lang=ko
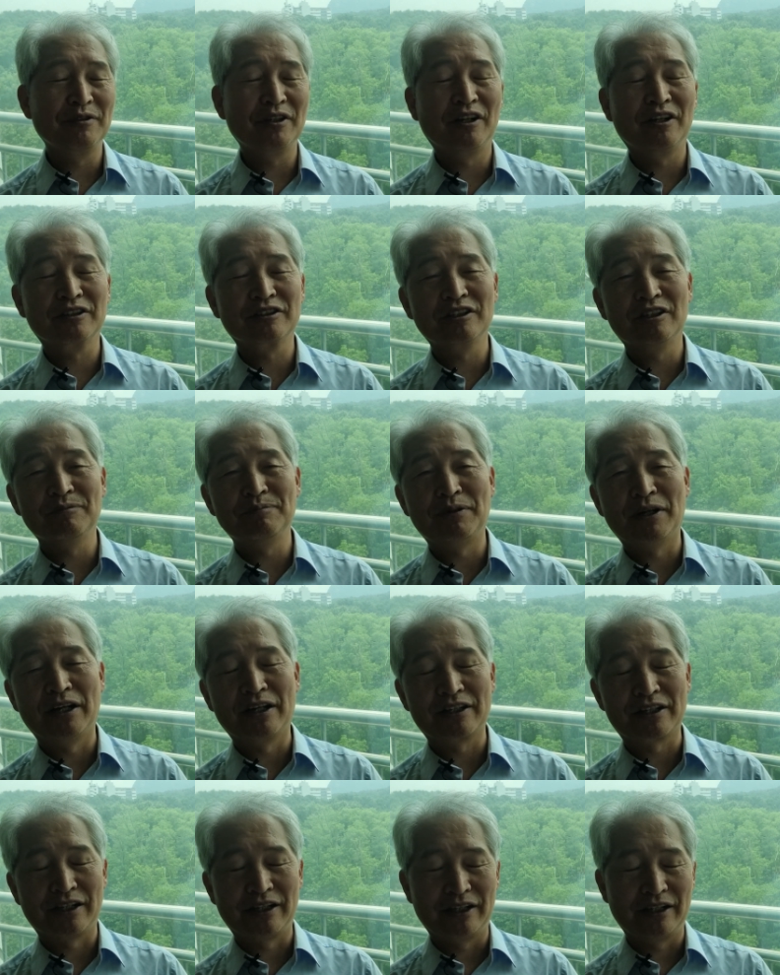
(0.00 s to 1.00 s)

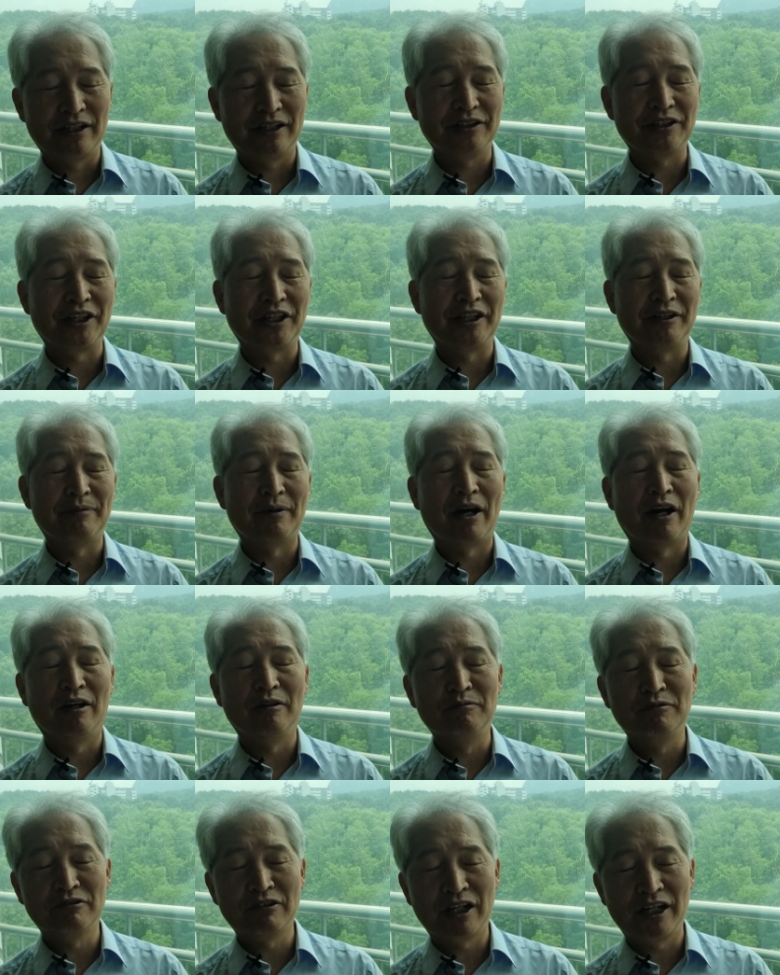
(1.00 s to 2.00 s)
영접하라 내
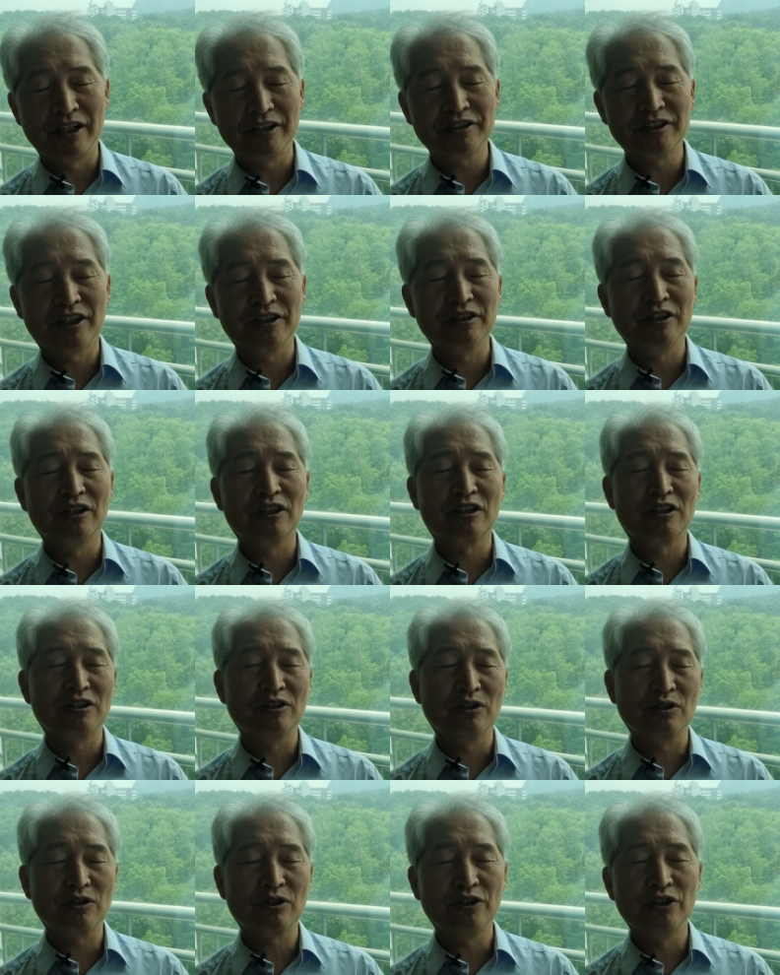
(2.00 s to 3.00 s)
마음 활짝
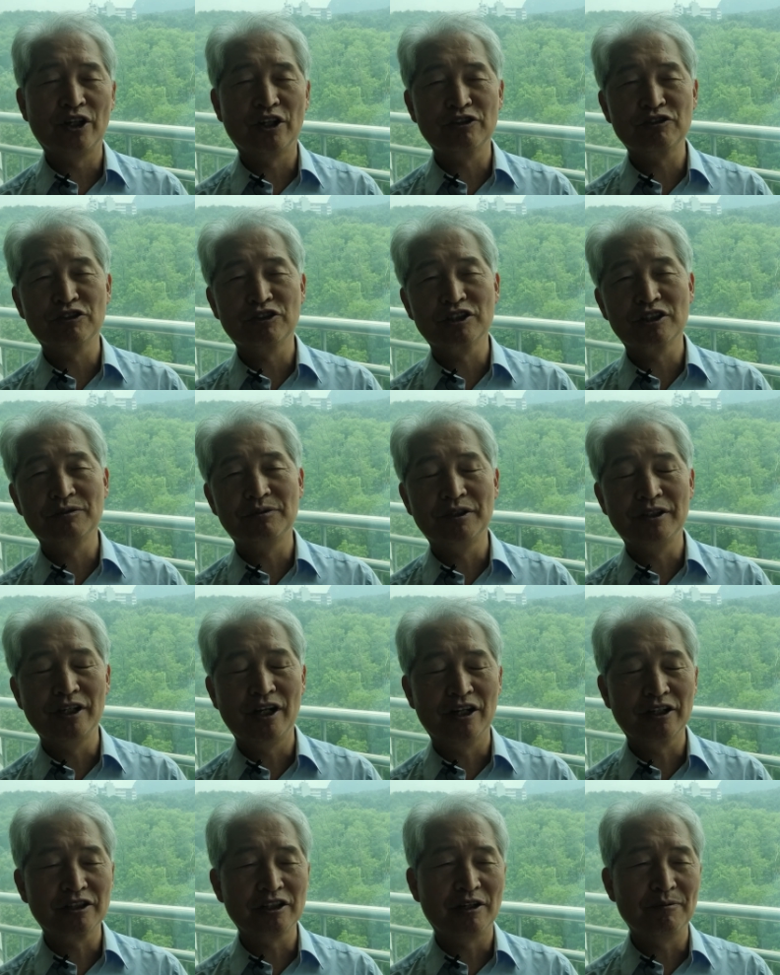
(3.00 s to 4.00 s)
열어놓고 너 주님을
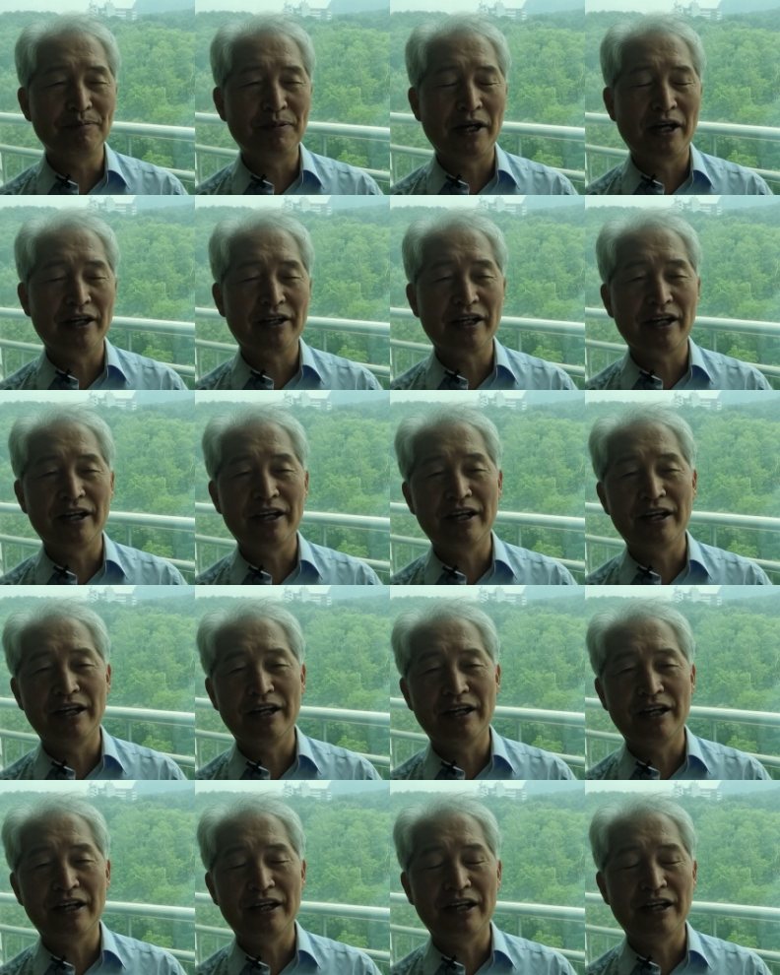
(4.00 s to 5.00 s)

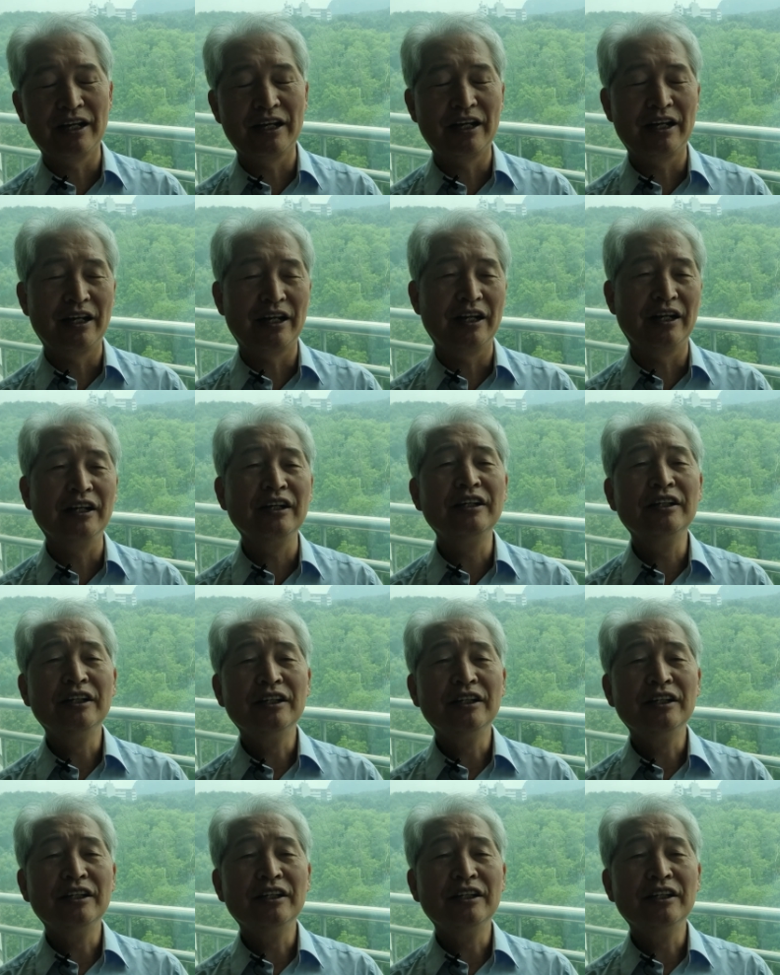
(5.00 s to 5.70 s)
영접하라